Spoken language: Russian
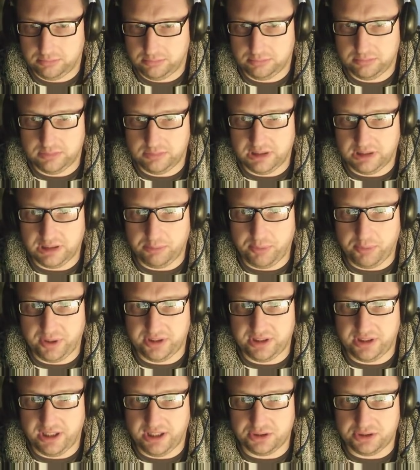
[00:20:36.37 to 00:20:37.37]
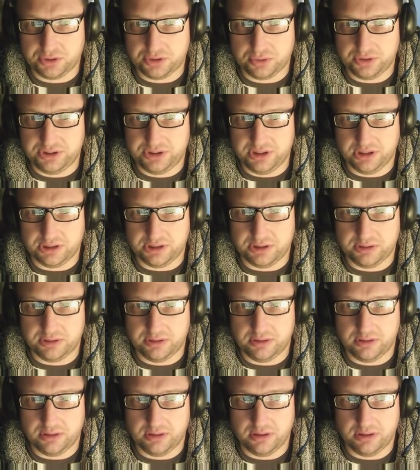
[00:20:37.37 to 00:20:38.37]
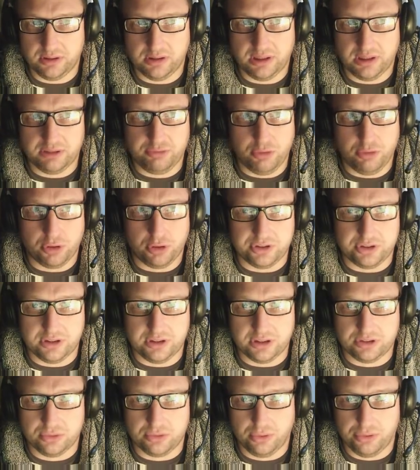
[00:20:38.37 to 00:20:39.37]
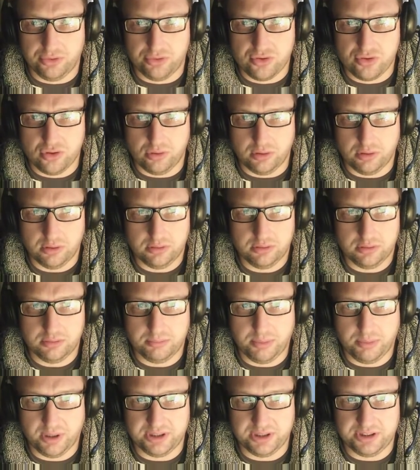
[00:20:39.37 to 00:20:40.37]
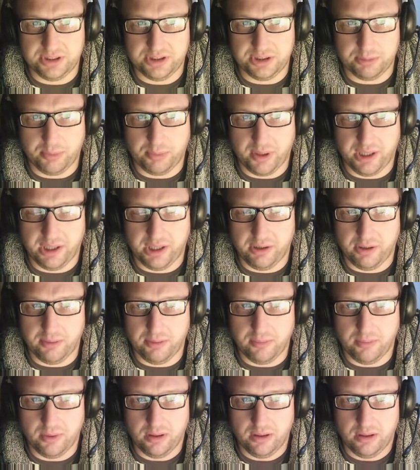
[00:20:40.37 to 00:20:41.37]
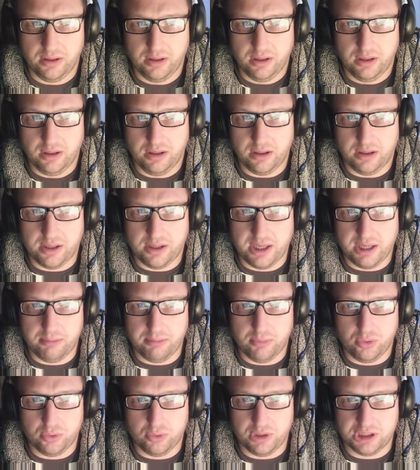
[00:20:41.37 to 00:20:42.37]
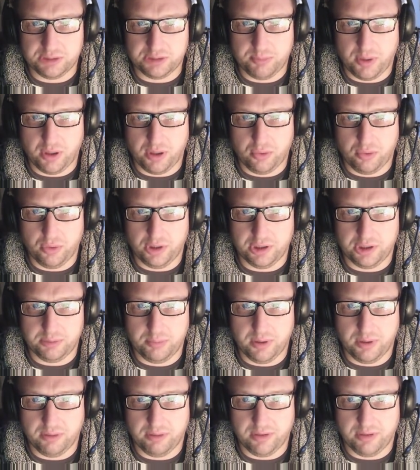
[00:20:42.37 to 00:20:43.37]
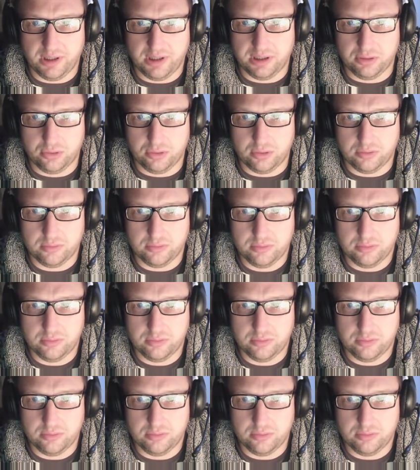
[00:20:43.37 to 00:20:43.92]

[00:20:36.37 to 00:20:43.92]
Надо перезарядочку сделать. Э, отвлекся на Сонечку. Простите, проиграем. Рэмбо у нас проходит по флангу.